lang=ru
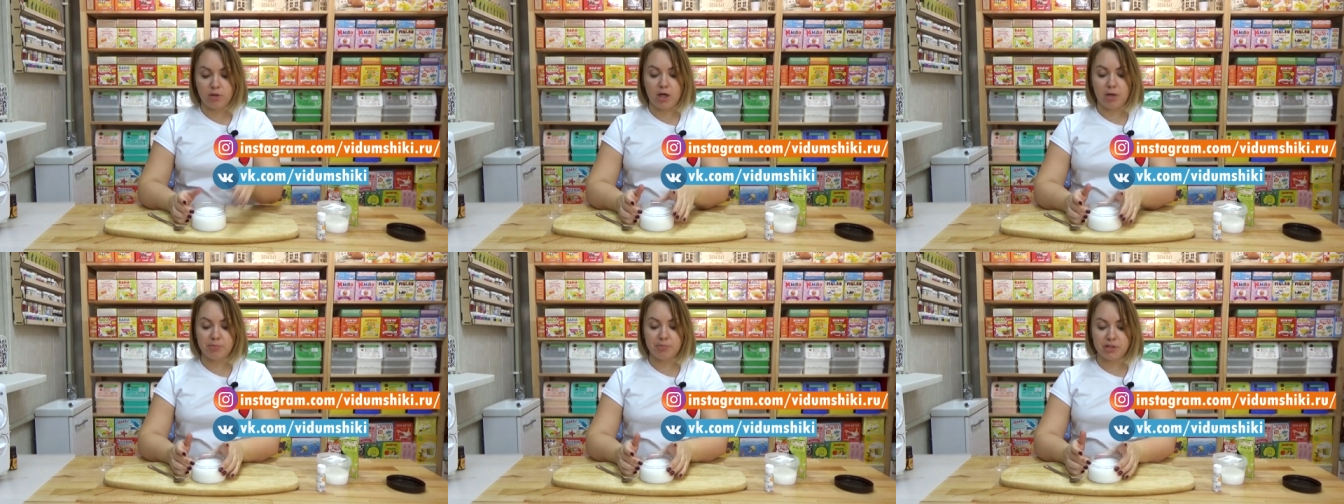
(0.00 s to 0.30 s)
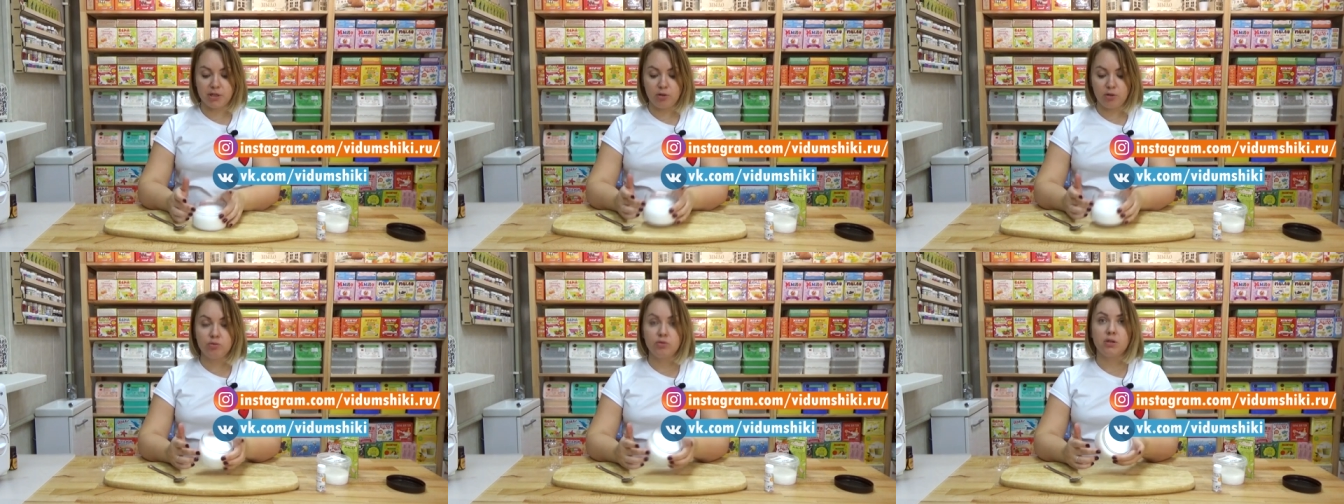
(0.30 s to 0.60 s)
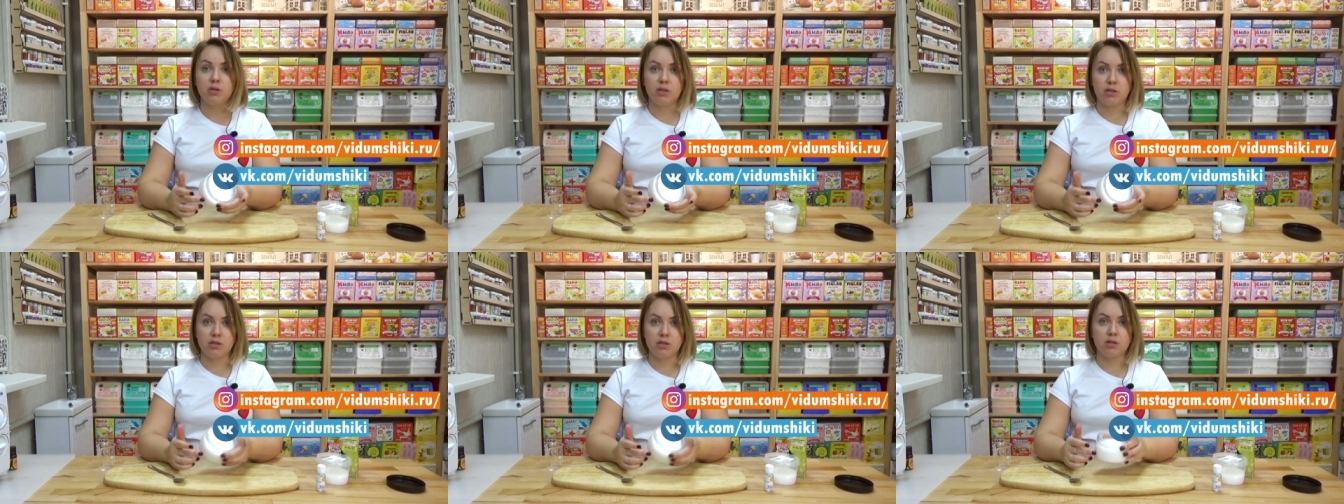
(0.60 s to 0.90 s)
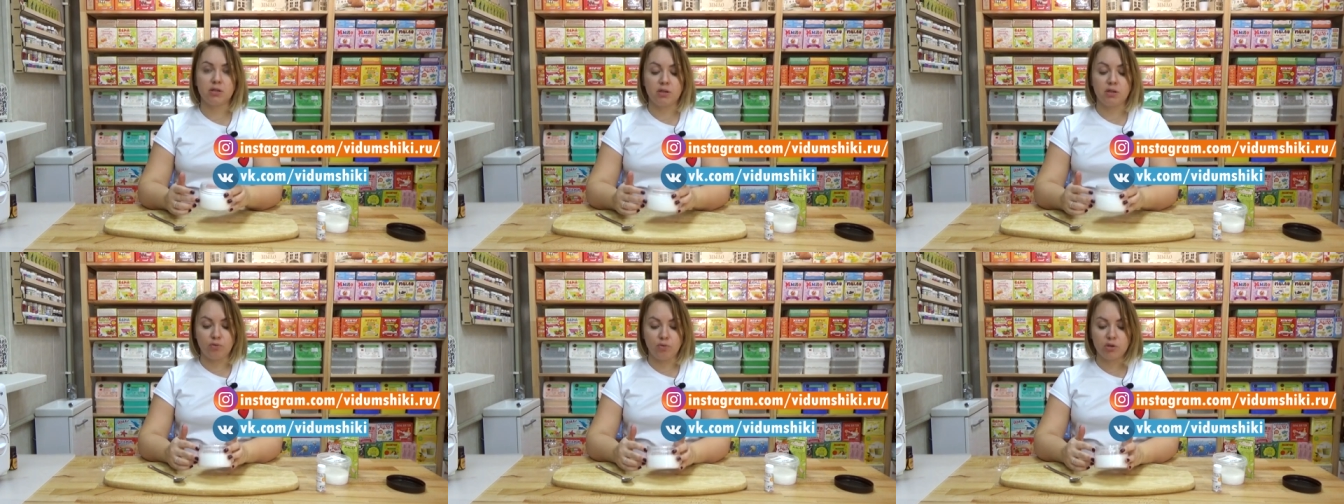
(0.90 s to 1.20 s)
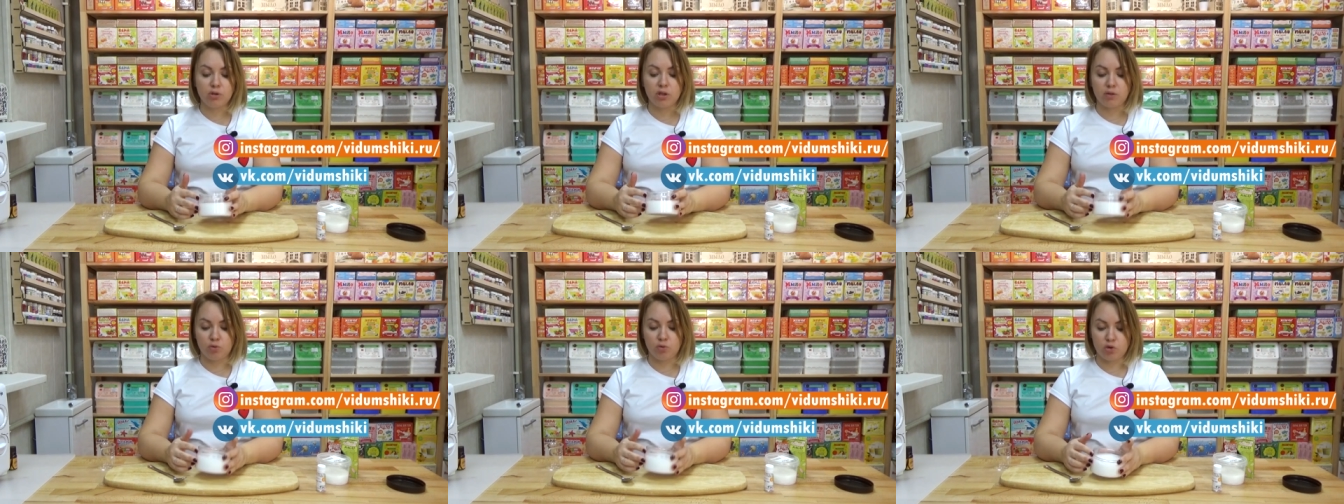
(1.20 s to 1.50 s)
Абсолютно из
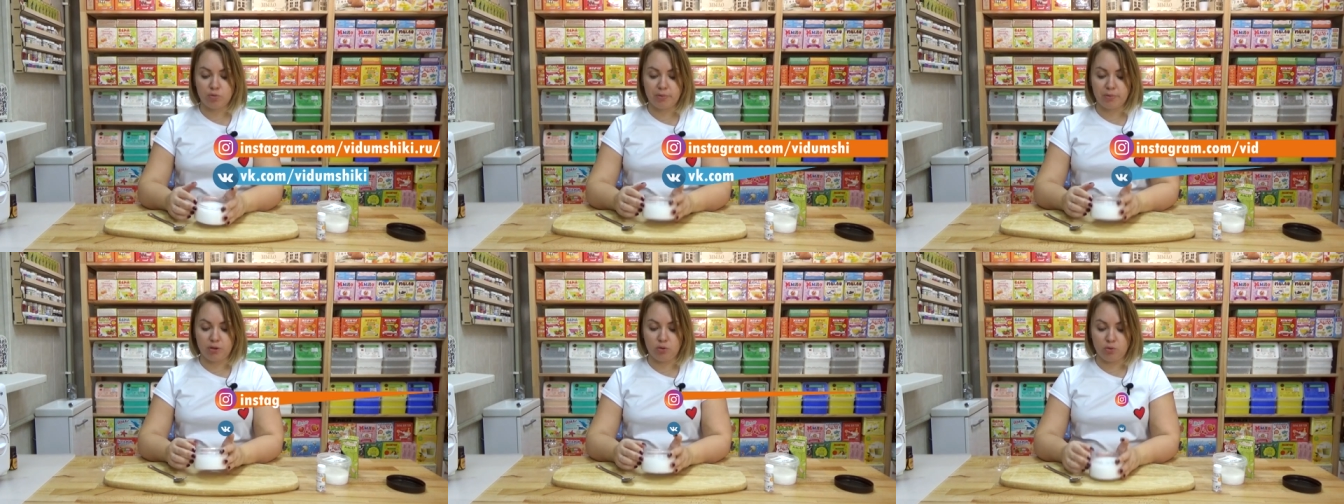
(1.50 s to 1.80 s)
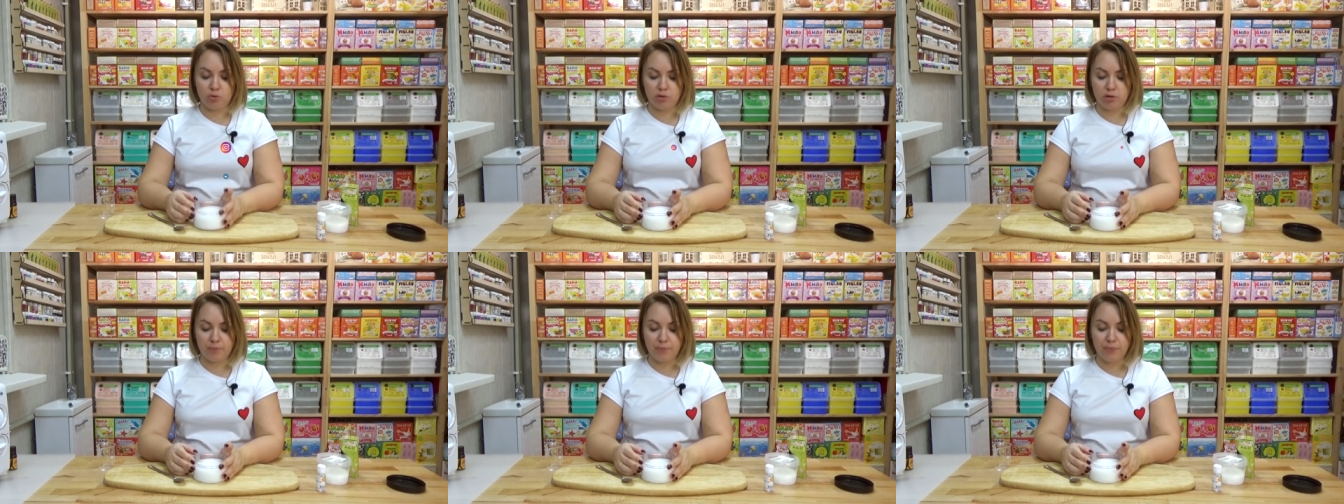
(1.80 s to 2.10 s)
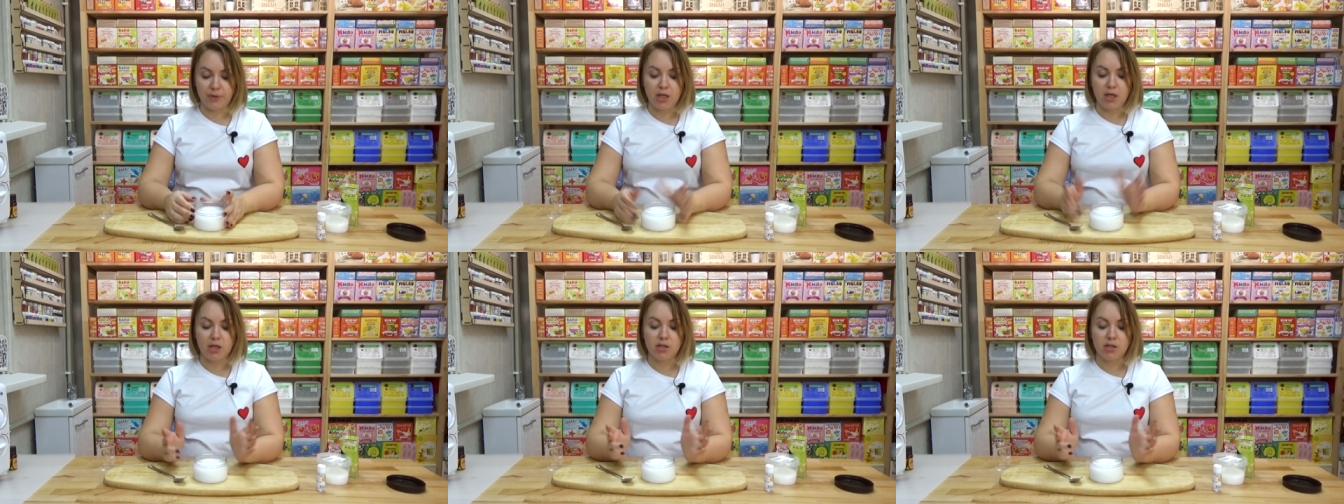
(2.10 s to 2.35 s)
одного и того же продукта.